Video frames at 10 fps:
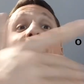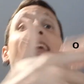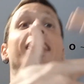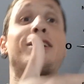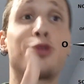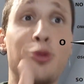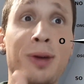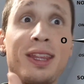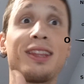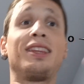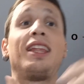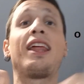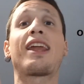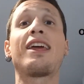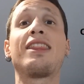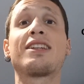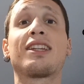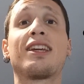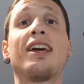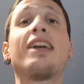que a su vez tiene
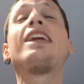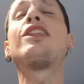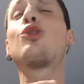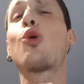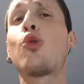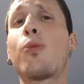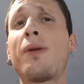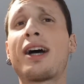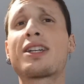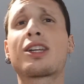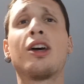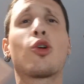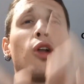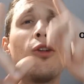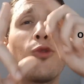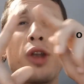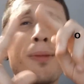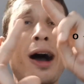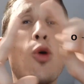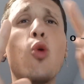raíces indoeuropeas con el
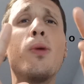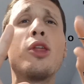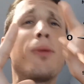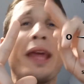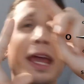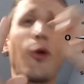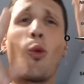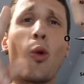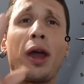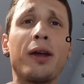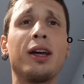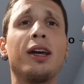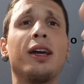fonema W, e,